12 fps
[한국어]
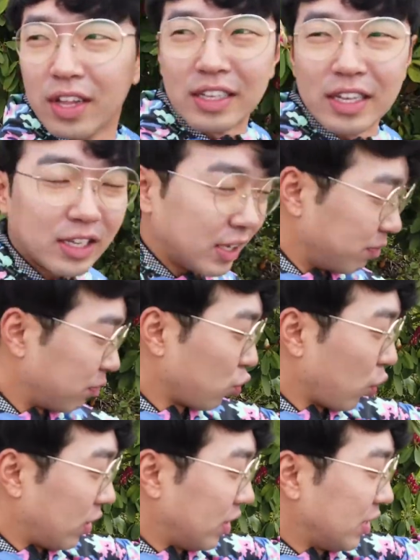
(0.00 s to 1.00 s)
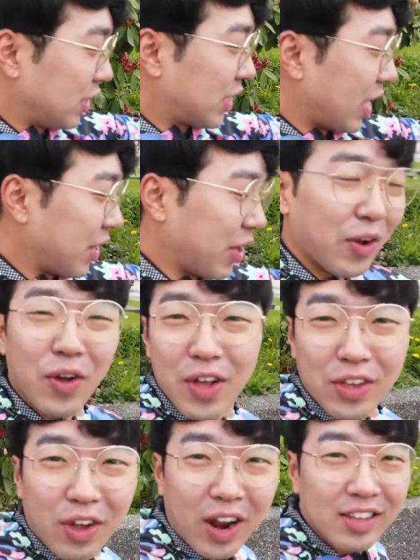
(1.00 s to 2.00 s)
이제 지금 늦은 시간이에요
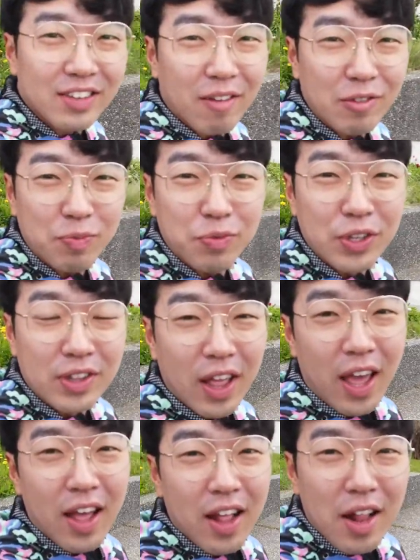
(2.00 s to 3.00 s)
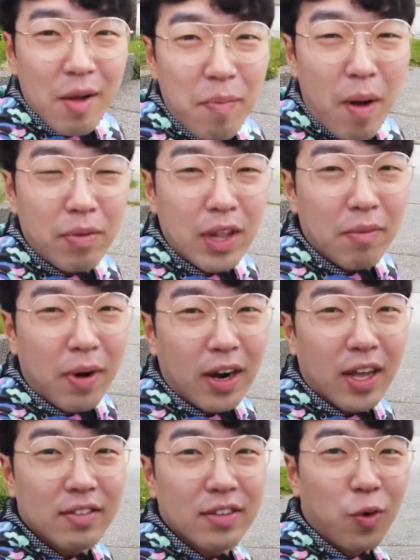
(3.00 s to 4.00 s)
11시 30분인데 퍼블릭
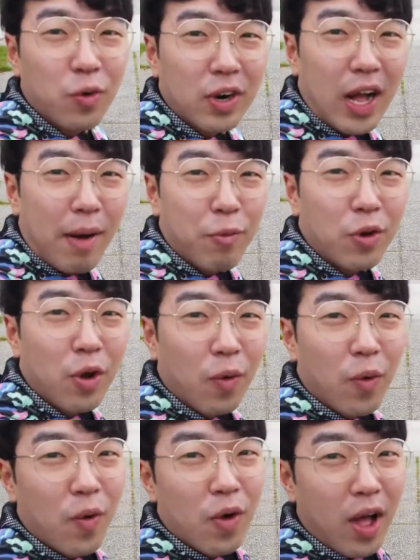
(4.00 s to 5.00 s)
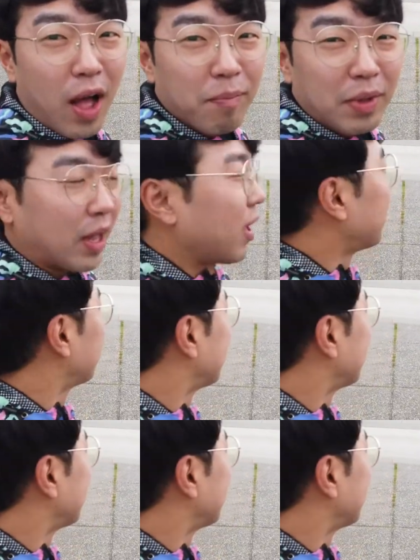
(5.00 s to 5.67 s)
마켓은 오늘 가보려고 합니다